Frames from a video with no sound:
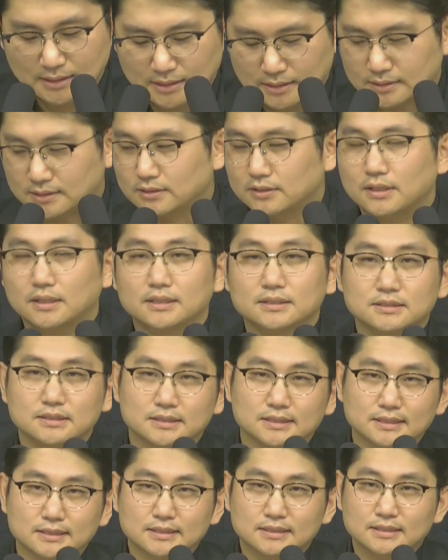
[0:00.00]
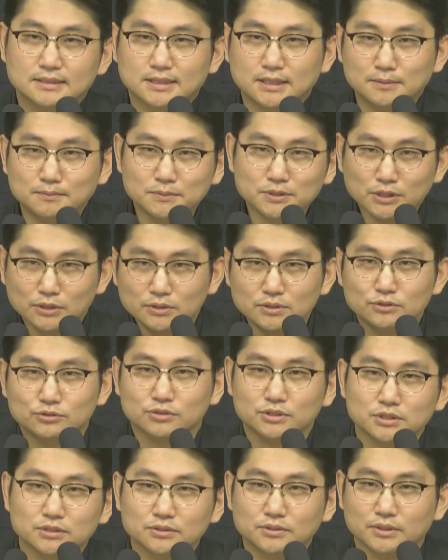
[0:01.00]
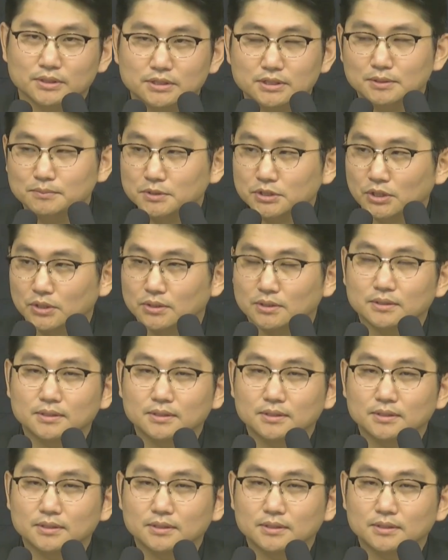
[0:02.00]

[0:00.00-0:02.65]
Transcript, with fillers: 그러한 심정을 주시는 거예요. 심정.